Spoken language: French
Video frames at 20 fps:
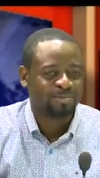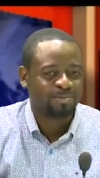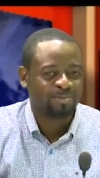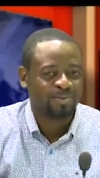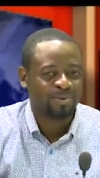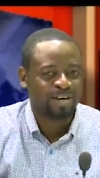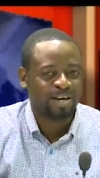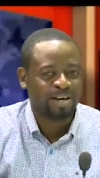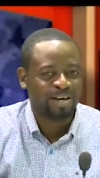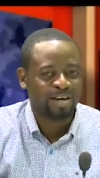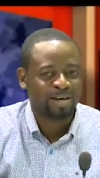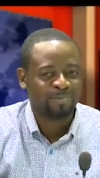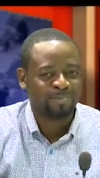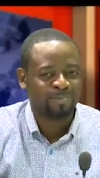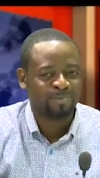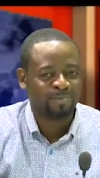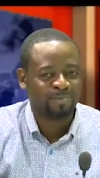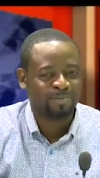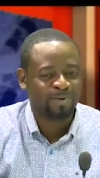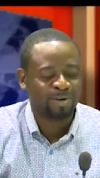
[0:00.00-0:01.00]
pourra
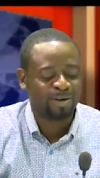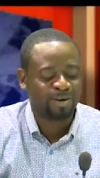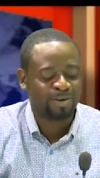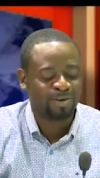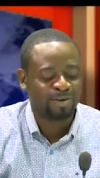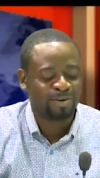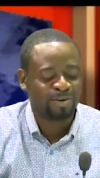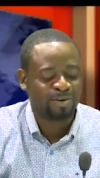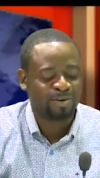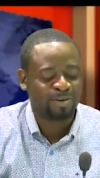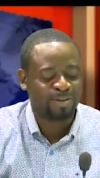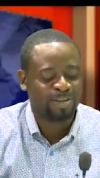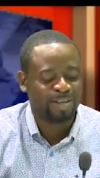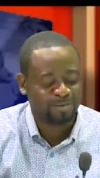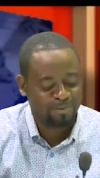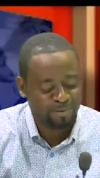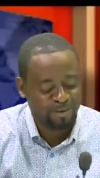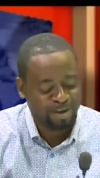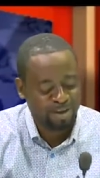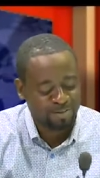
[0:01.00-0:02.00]
pouvoir euh,
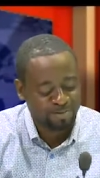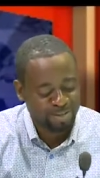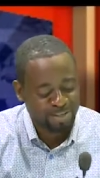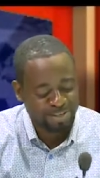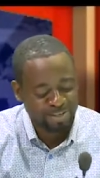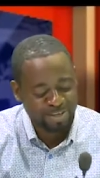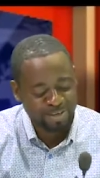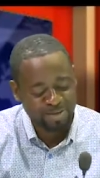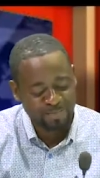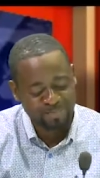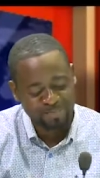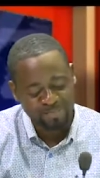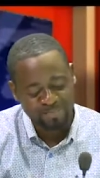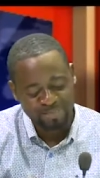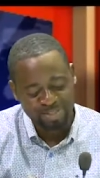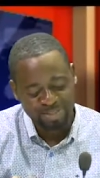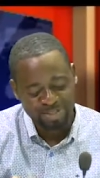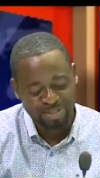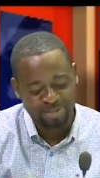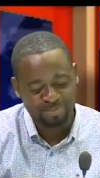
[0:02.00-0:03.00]
l'avoir avec eux
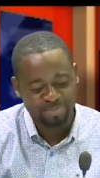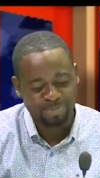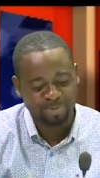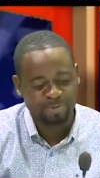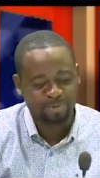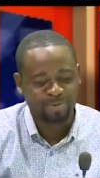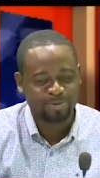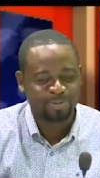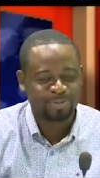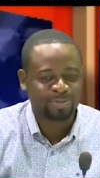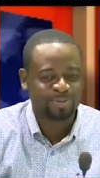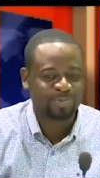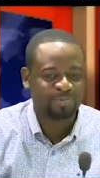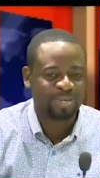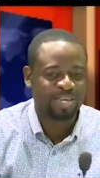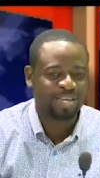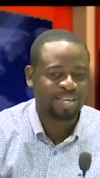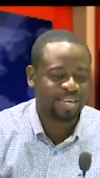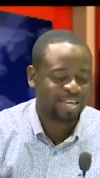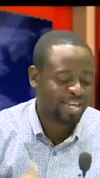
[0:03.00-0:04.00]
pour
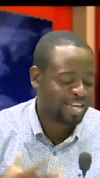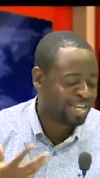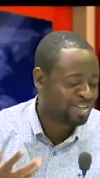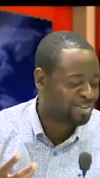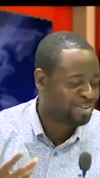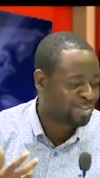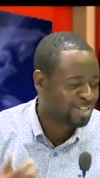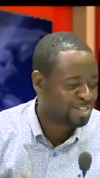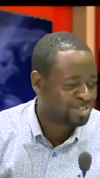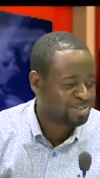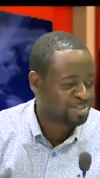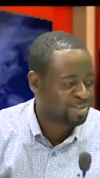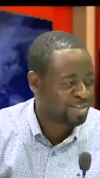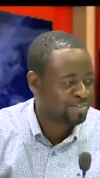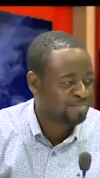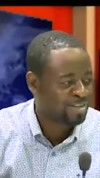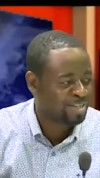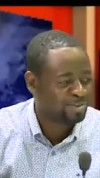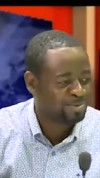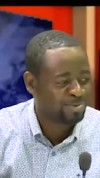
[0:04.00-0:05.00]
consommer et adorer Dieu
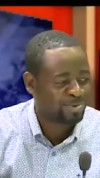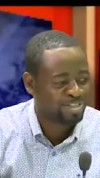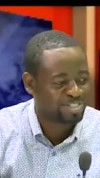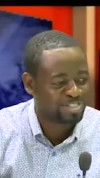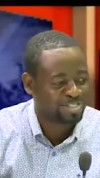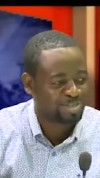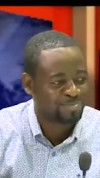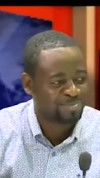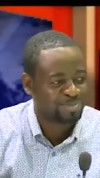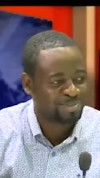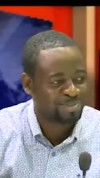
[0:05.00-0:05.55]
avec nous ensemble.